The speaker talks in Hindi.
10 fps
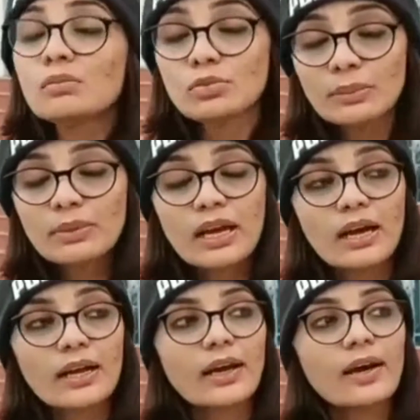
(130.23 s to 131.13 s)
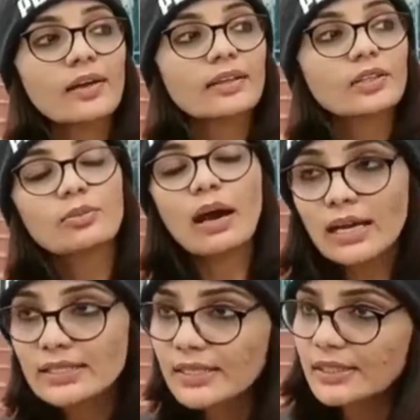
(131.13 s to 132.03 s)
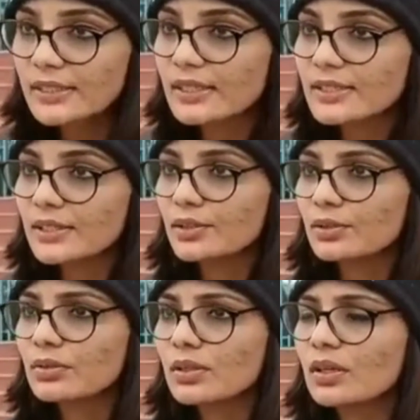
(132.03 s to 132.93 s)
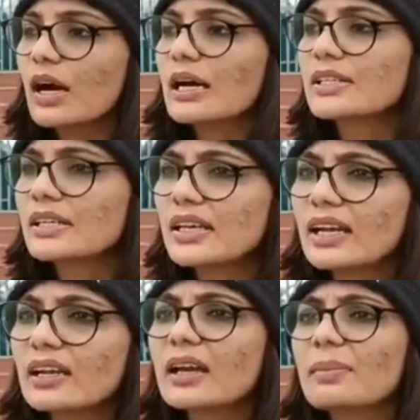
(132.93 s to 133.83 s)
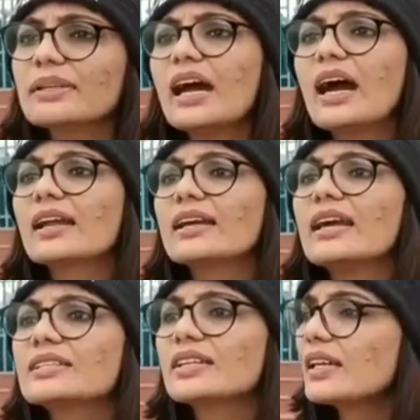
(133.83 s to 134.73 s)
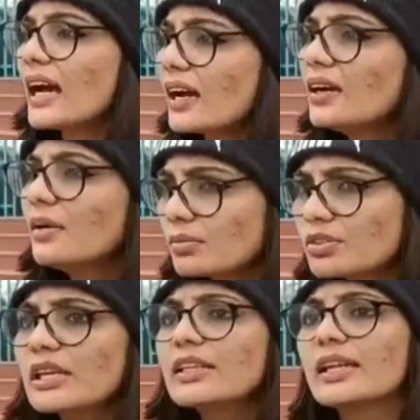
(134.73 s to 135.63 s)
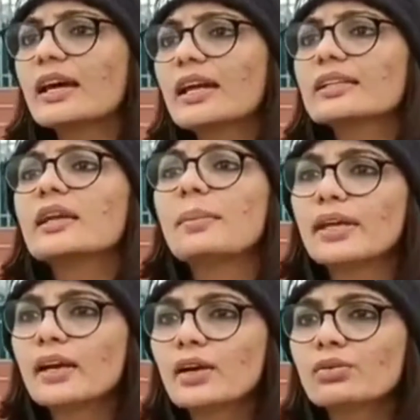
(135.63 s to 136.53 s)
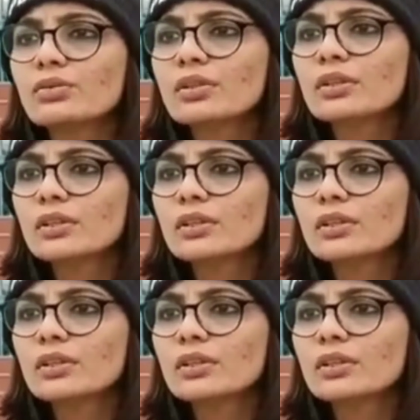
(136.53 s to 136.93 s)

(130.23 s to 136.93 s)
मुझे भी कहा गया कि तुम आर की एजेंट हो आर हार गई अरे भैया हार गई आर जनता ने हरा दिया मैं क्या करूँ